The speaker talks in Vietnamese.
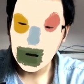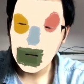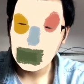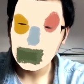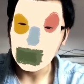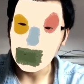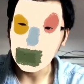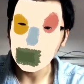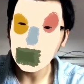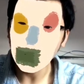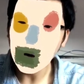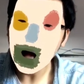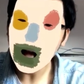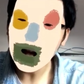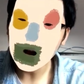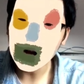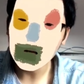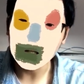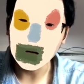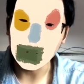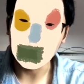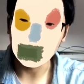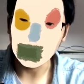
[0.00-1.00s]
bạn quá
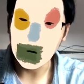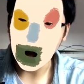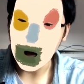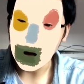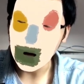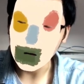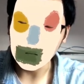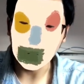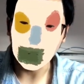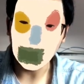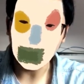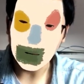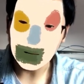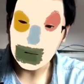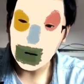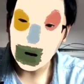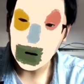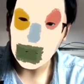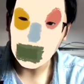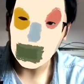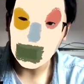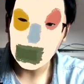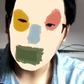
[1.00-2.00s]
coi trọng ngoại hình của bản
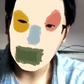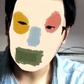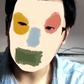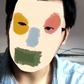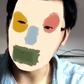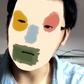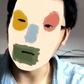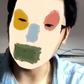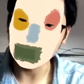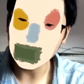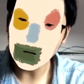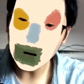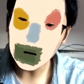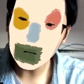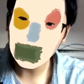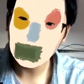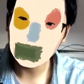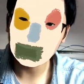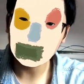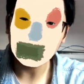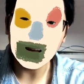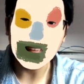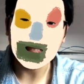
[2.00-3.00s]
thân vì thực chất
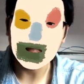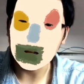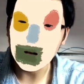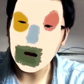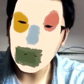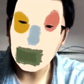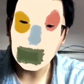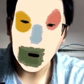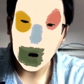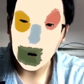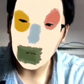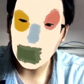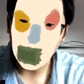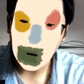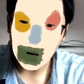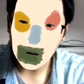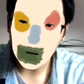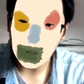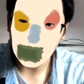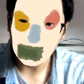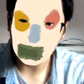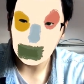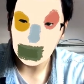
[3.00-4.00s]
bạn chỉ có mỗi
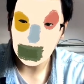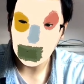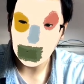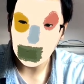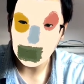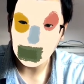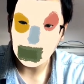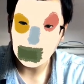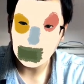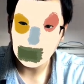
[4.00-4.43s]
ngoại hình mà thôi